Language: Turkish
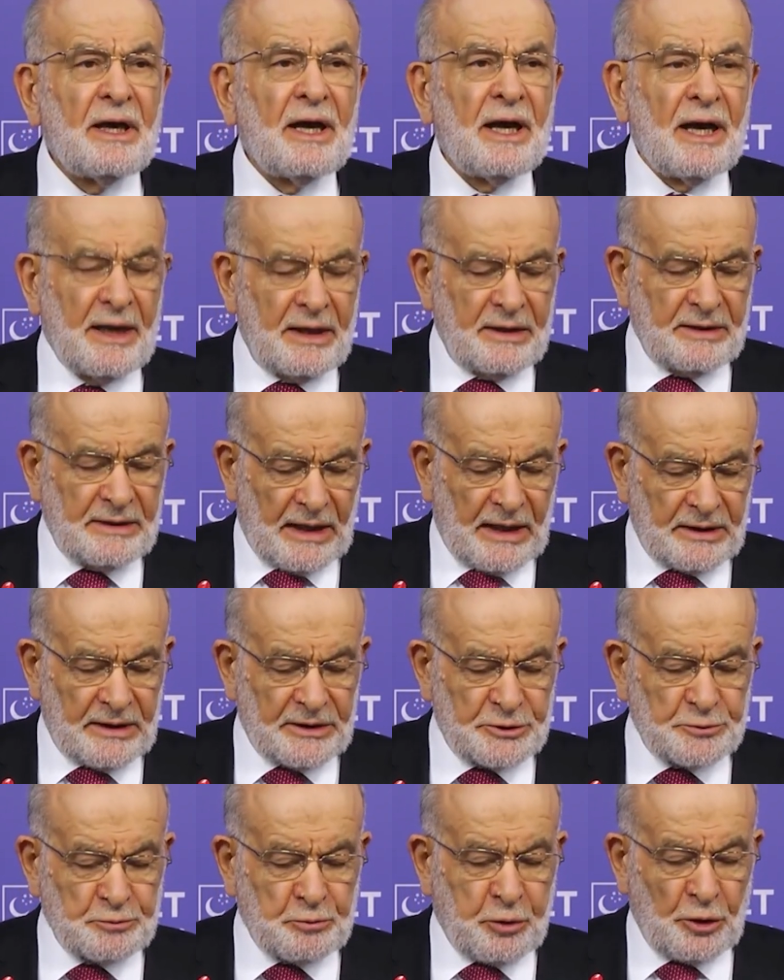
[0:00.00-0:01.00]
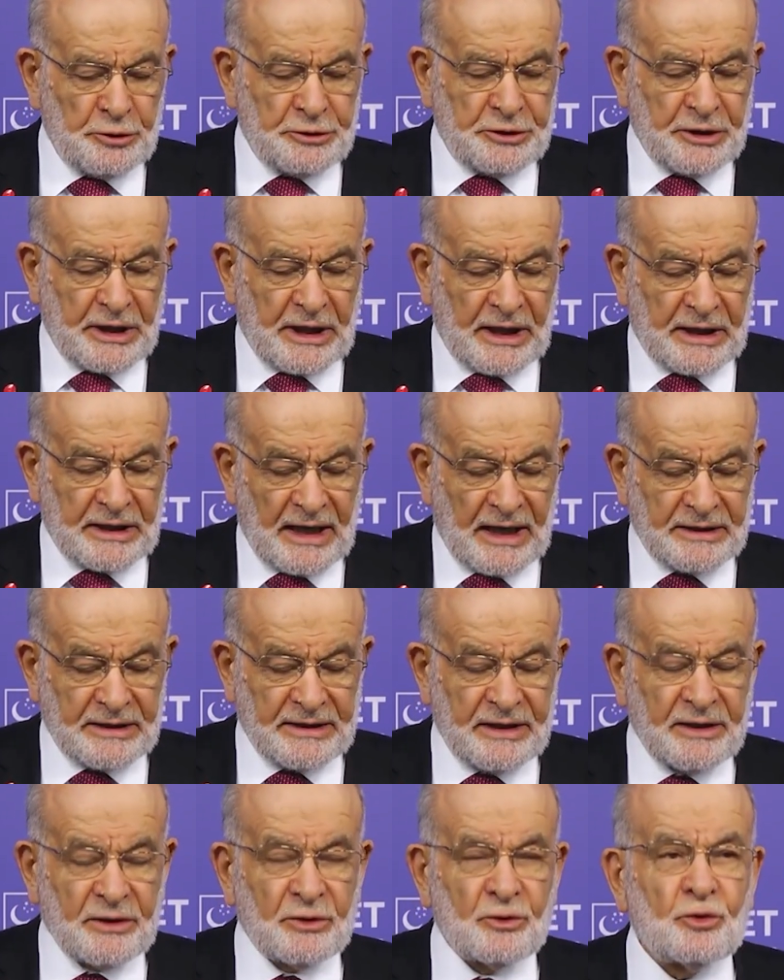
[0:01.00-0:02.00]
en yanlış
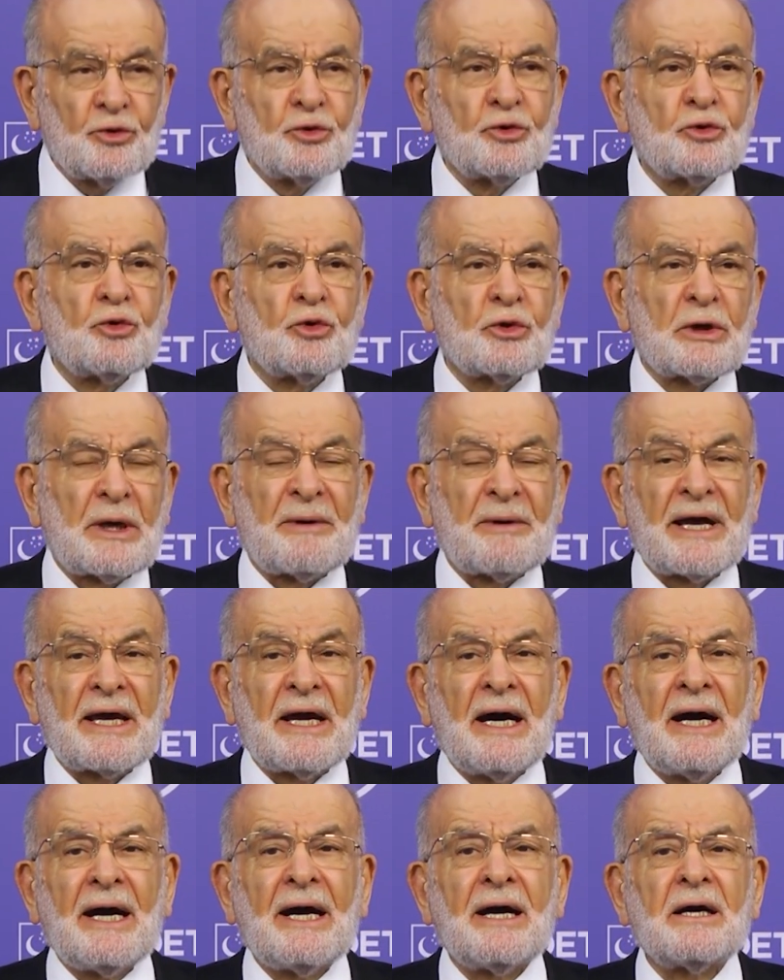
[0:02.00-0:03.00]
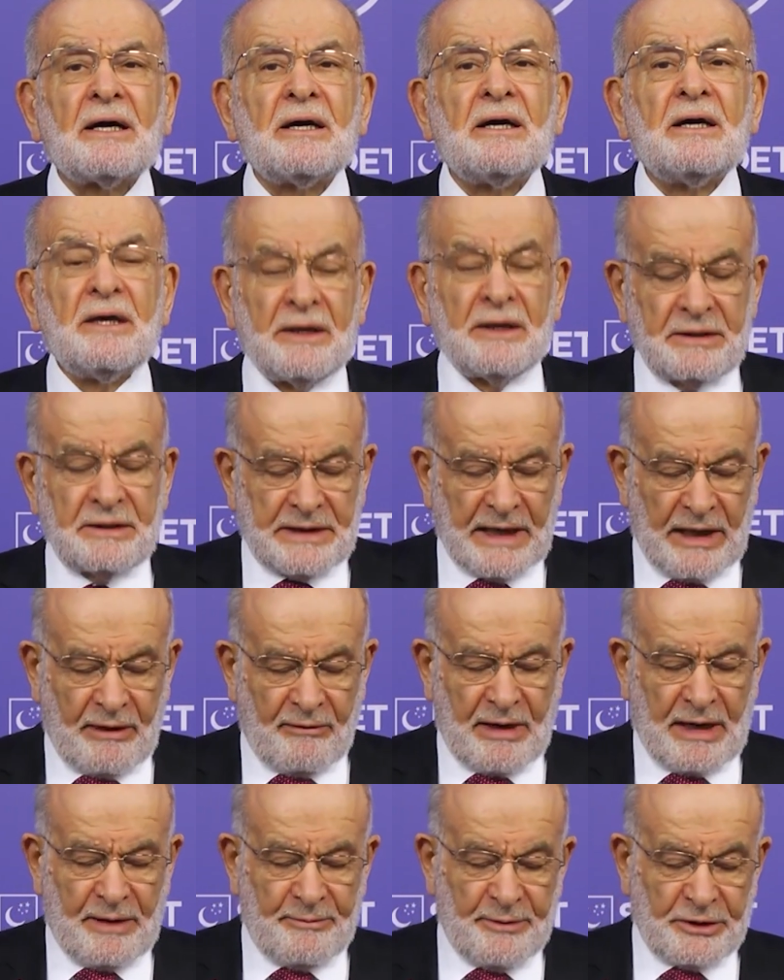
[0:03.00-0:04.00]
politikaları uygulamaya
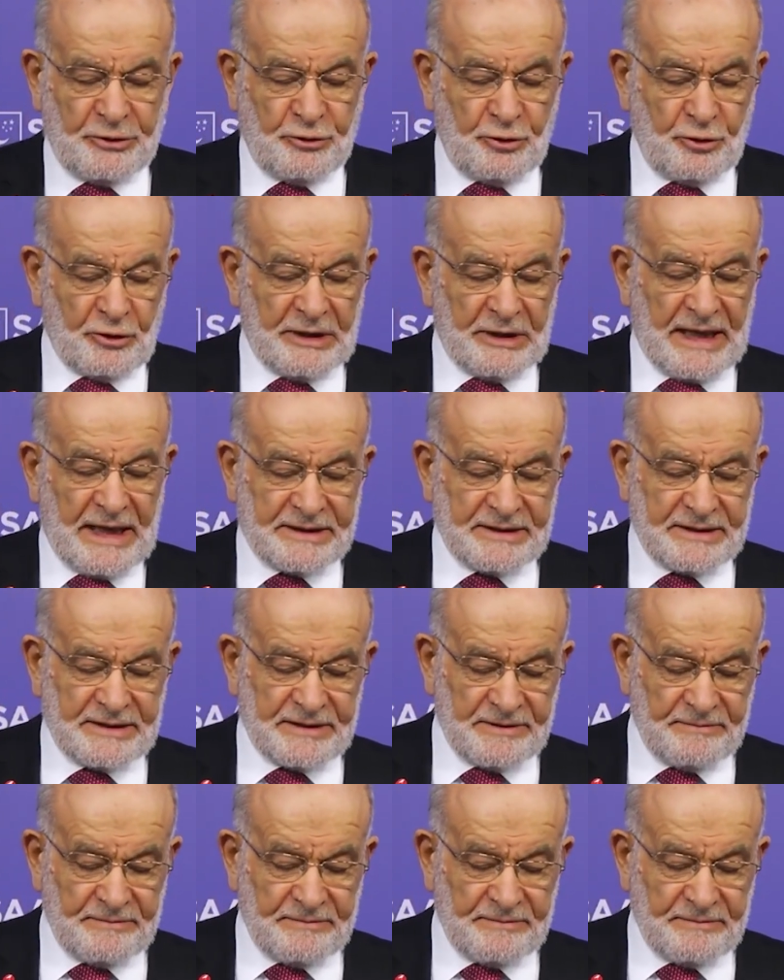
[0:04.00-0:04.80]
devam ediyorlar.